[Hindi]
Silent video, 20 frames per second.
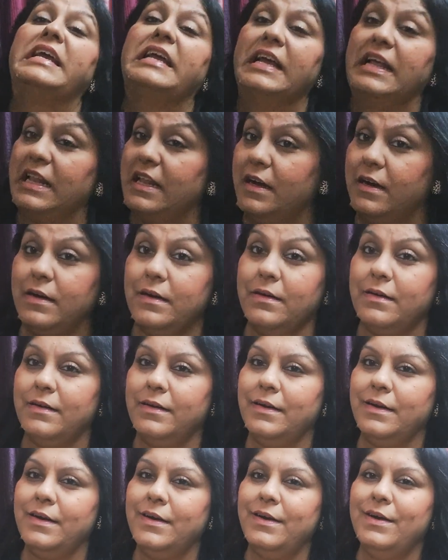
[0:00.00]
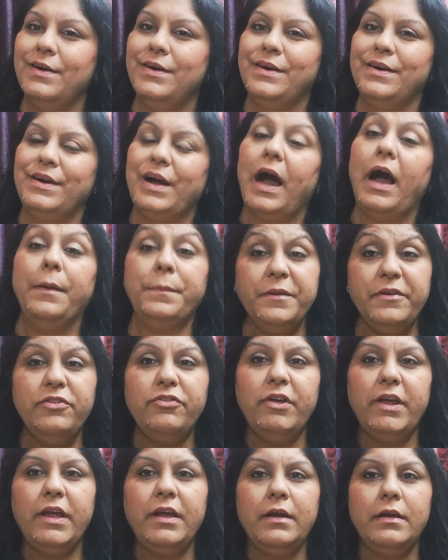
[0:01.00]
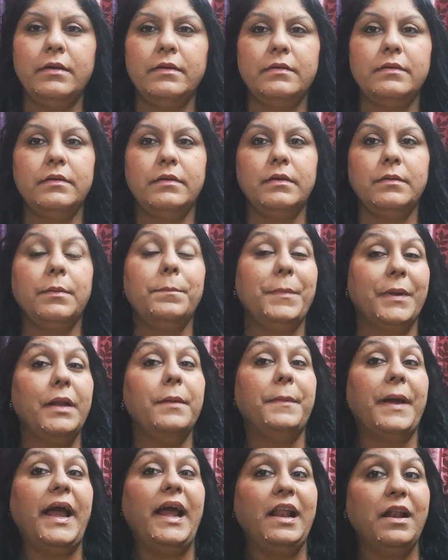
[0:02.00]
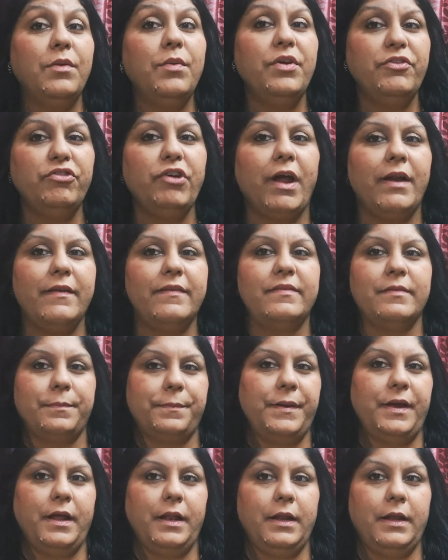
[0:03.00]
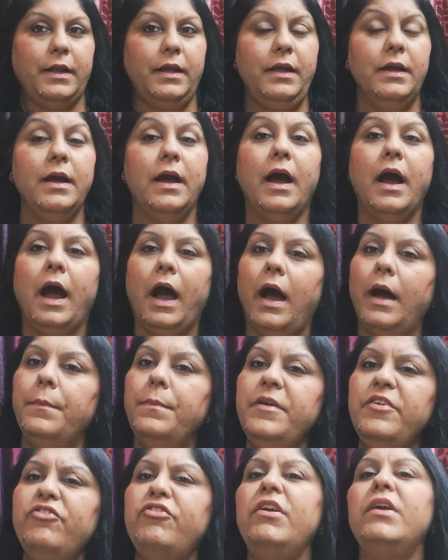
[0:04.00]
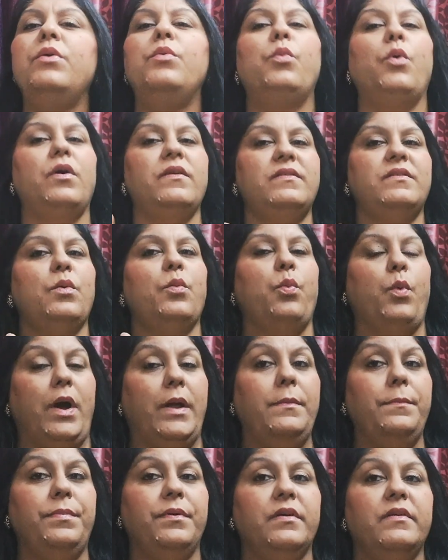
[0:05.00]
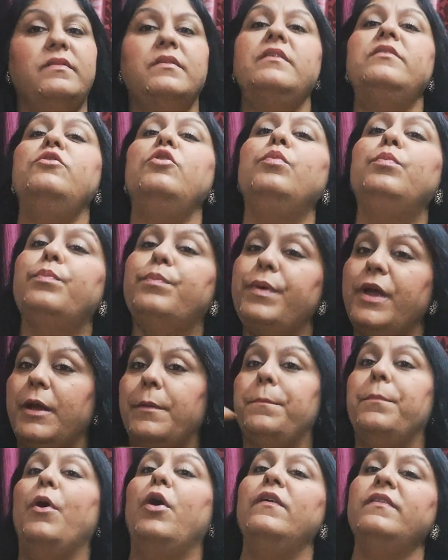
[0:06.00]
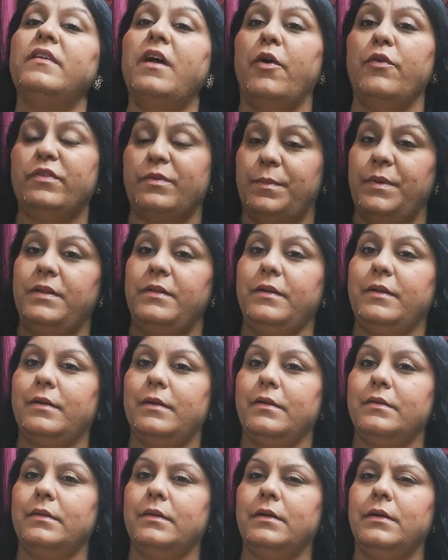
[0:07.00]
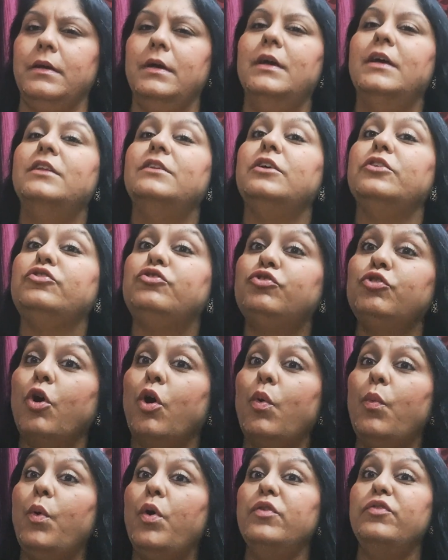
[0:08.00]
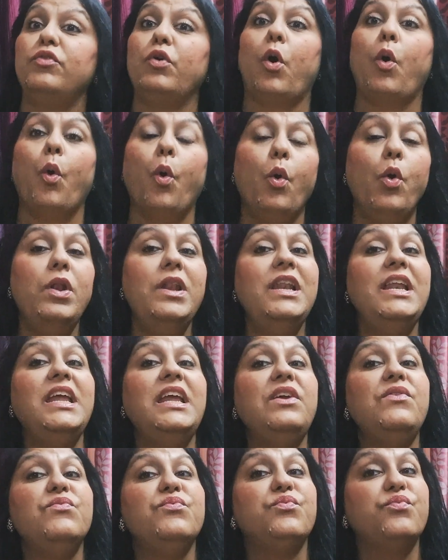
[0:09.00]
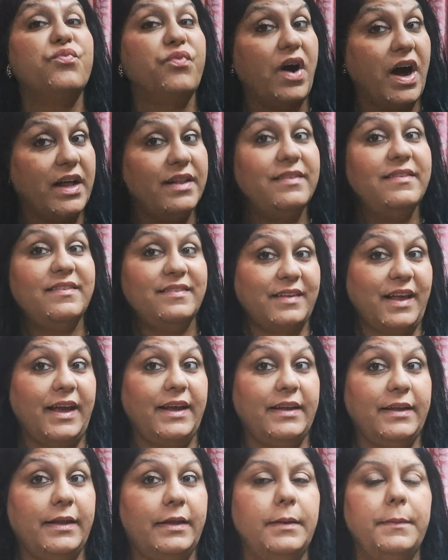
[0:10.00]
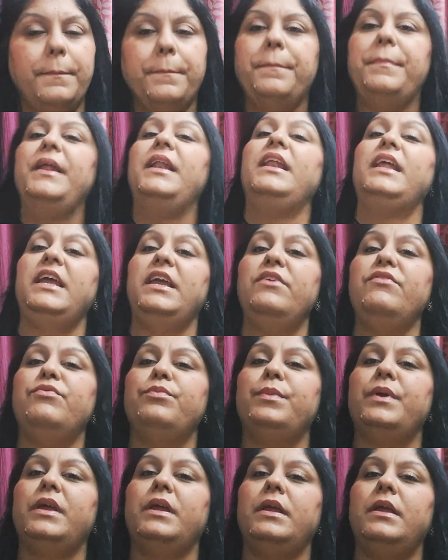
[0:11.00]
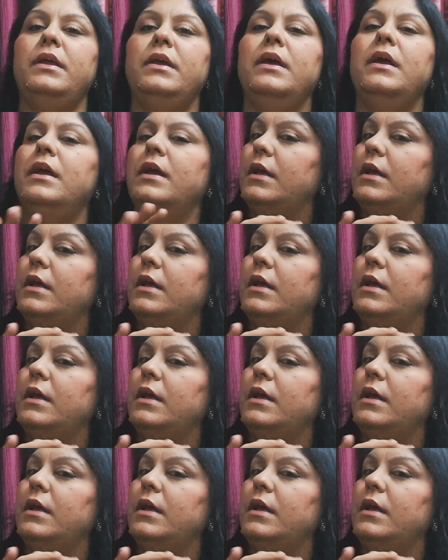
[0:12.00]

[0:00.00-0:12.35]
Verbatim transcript: किलर अभिषेक मतलब एलवेश आने से पहले अभिषेक वॉज द वन पर्सन जो बिग बॉस हाउस में दिख रहा था द शो वॉज ओनली वन साइडेड बिलीव मी